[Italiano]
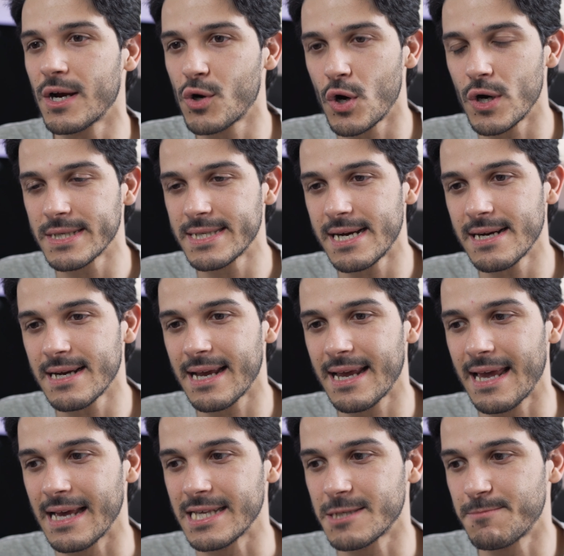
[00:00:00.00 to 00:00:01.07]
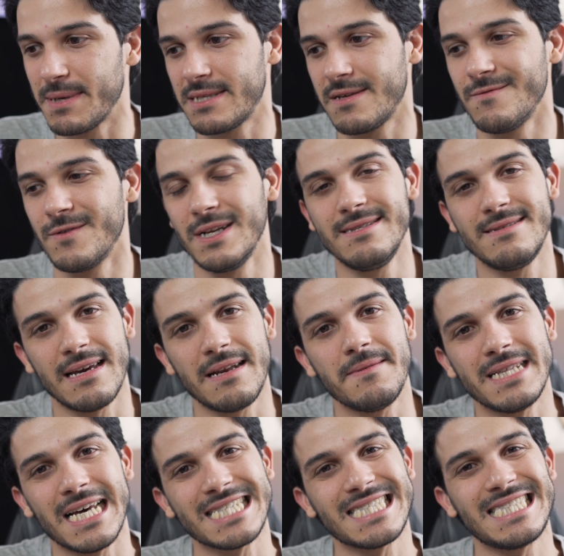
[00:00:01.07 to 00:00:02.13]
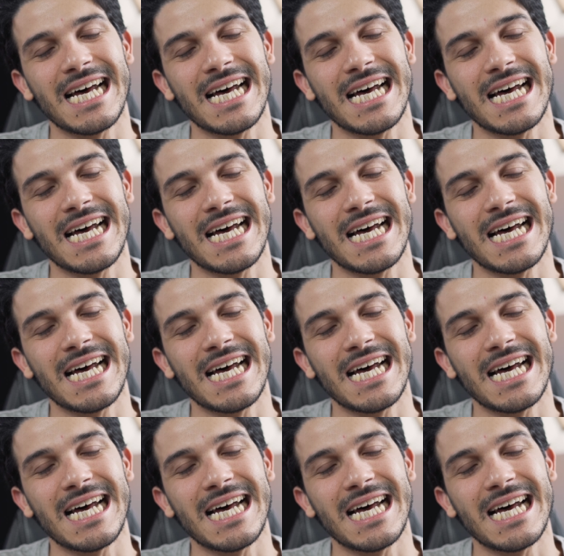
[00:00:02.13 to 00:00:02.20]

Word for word: cosa che spesso e volentieri mi dà